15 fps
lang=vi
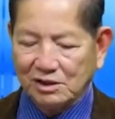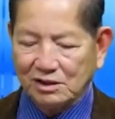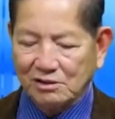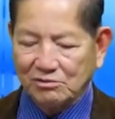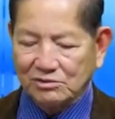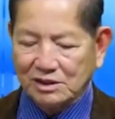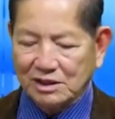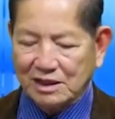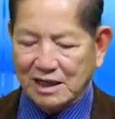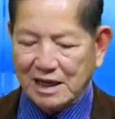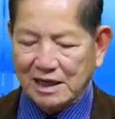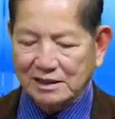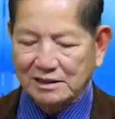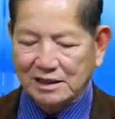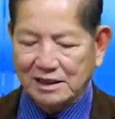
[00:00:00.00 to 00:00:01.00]
các công ty
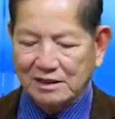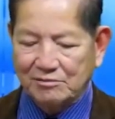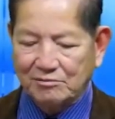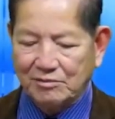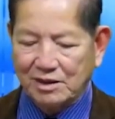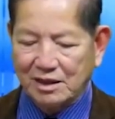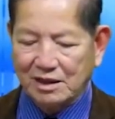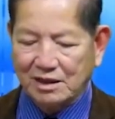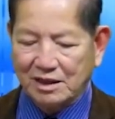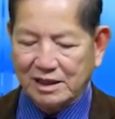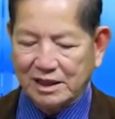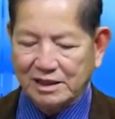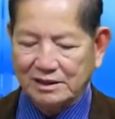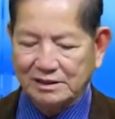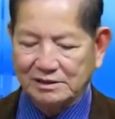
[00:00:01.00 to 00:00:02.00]
khác như là Burger
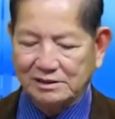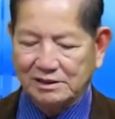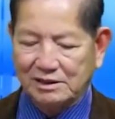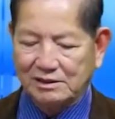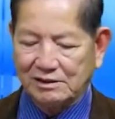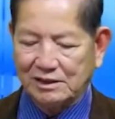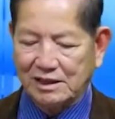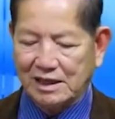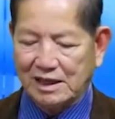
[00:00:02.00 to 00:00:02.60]
King rồi